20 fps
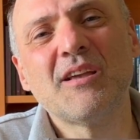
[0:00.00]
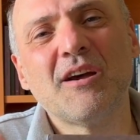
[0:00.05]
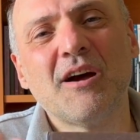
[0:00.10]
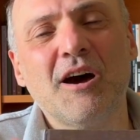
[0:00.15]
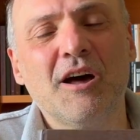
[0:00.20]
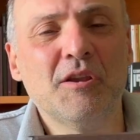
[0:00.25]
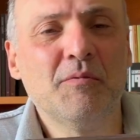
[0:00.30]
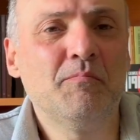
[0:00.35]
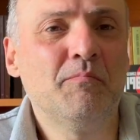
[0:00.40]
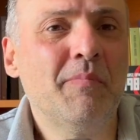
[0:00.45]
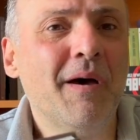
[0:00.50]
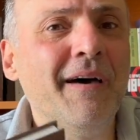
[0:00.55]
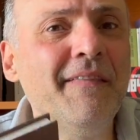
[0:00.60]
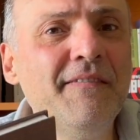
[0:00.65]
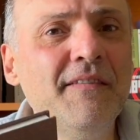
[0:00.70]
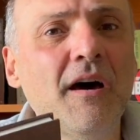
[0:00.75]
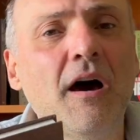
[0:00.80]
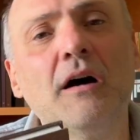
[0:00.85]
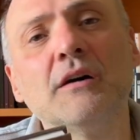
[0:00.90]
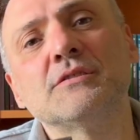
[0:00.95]
hani
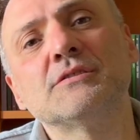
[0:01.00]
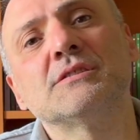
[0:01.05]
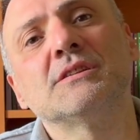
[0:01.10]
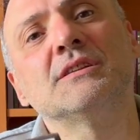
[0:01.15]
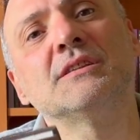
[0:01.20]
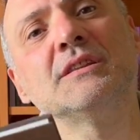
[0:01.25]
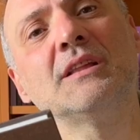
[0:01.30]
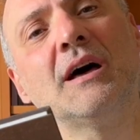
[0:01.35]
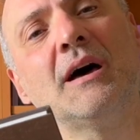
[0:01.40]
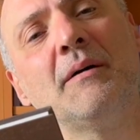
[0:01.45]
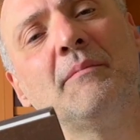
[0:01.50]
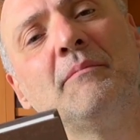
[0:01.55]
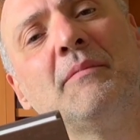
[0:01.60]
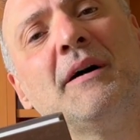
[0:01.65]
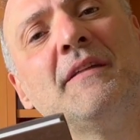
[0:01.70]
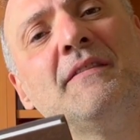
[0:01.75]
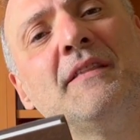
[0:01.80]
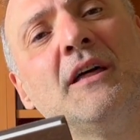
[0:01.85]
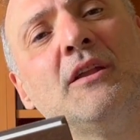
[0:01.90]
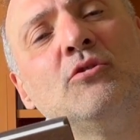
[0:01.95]
ben de aslında
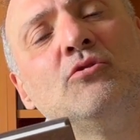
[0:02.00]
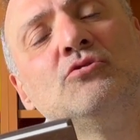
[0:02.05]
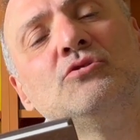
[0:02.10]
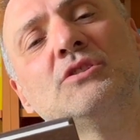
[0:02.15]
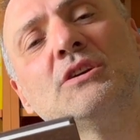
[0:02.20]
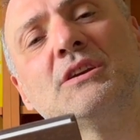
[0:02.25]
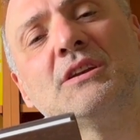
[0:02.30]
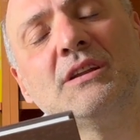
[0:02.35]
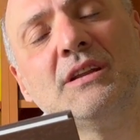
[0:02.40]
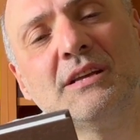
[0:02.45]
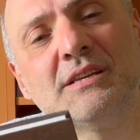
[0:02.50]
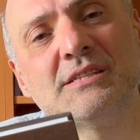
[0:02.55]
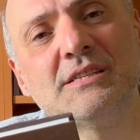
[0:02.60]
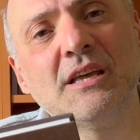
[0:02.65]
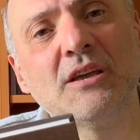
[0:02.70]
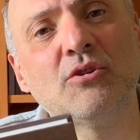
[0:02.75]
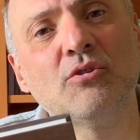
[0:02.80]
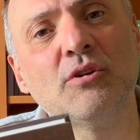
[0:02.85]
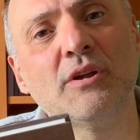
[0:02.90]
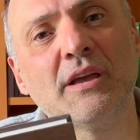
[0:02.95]
benden önceki
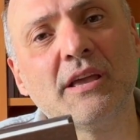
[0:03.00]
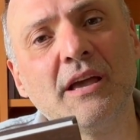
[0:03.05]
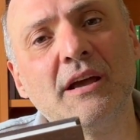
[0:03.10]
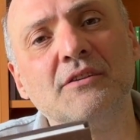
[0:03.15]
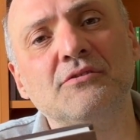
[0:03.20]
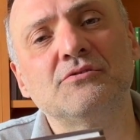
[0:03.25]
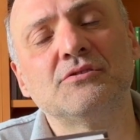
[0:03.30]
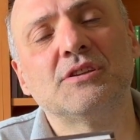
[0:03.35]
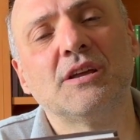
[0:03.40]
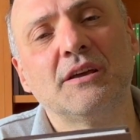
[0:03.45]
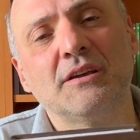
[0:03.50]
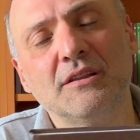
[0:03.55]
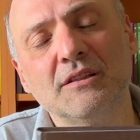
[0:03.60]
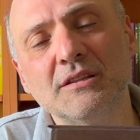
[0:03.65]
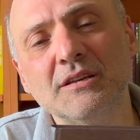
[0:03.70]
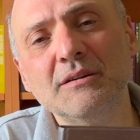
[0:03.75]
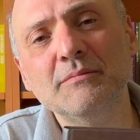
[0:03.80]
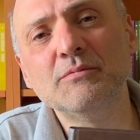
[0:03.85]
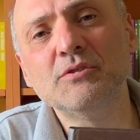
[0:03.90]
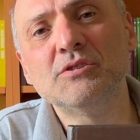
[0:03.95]
nesle göre genç
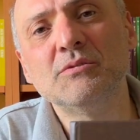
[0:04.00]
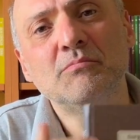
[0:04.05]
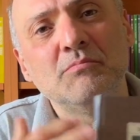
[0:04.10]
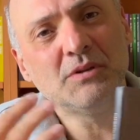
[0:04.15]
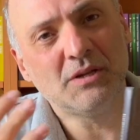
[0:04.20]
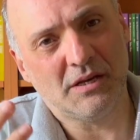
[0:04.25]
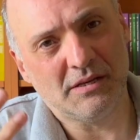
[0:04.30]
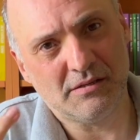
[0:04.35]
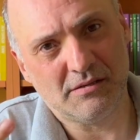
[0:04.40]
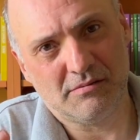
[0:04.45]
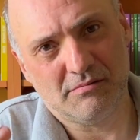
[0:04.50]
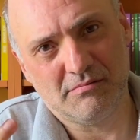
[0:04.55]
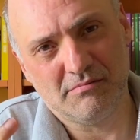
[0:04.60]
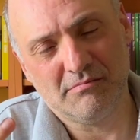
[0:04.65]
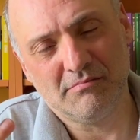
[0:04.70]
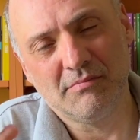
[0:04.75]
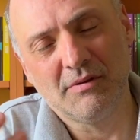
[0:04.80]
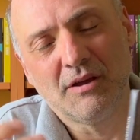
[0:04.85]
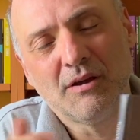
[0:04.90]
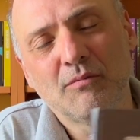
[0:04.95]
sayıldığım için biraz
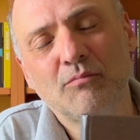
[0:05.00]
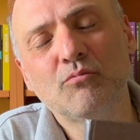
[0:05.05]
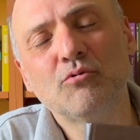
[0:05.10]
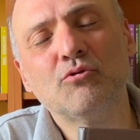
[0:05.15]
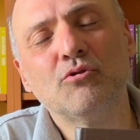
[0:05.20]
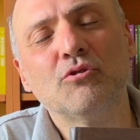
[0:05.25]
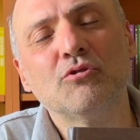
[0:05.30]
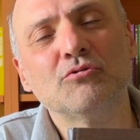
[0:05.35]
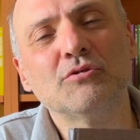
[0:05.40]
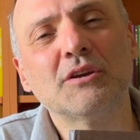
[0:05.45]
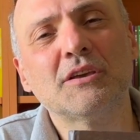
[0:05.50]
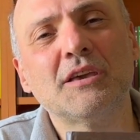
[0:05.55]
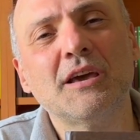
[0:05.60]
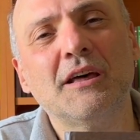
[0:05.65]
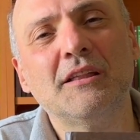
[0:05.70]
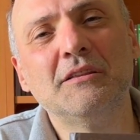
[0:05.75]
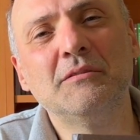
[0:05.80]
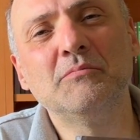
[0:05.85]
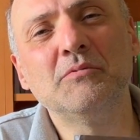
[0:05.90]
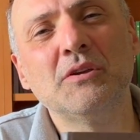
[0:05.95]
bu konuda
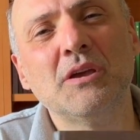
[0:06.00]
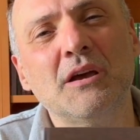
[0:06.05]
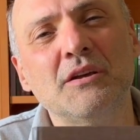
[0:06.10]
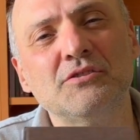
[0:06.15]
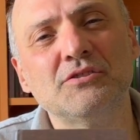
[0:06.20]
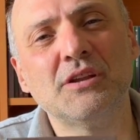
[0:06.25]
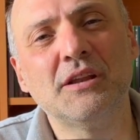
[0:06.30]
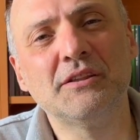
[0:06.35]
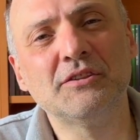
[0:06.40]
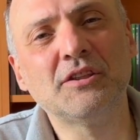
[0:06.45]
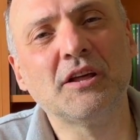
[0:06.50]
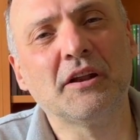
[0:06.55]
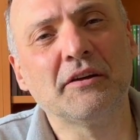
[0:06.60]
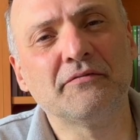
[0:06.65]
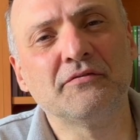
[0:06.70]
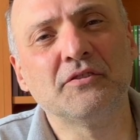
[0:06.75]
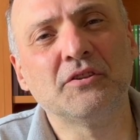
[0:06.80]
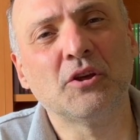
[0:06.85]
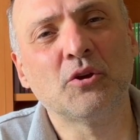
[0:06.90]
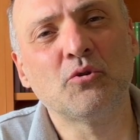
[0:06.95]
kendimi gençlerin
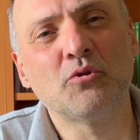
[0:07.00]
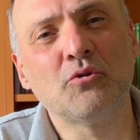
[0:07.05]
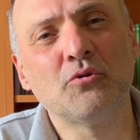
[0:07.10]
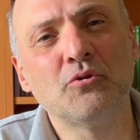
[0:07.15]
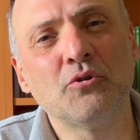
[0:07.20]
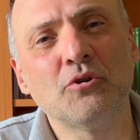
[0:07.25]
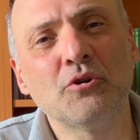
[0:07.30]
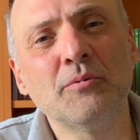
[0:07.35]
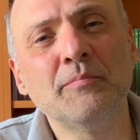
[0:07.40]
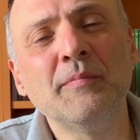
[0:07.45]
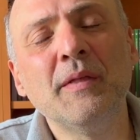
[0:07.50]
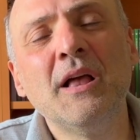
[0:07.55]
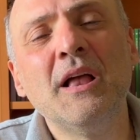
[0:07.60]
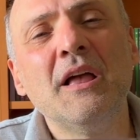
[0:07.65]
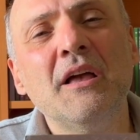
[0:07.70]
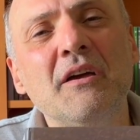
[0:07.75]
tarafında görüyorum.